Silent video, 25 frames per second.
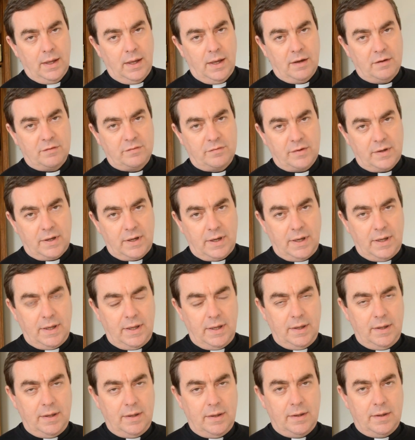un
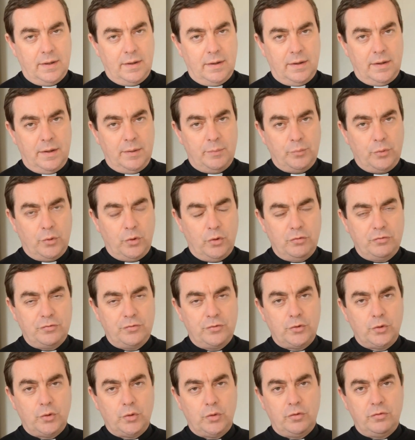vrai et
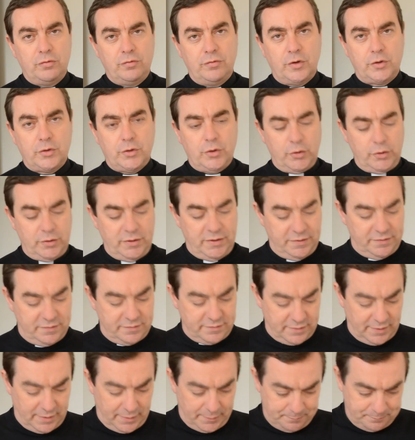profond vendredi
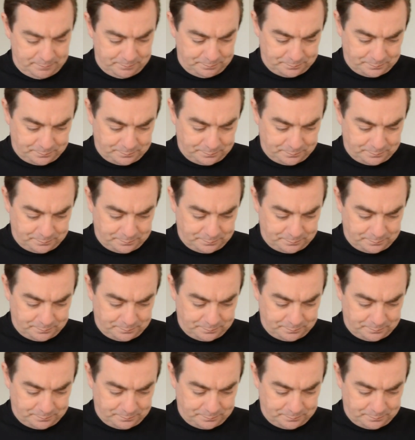saint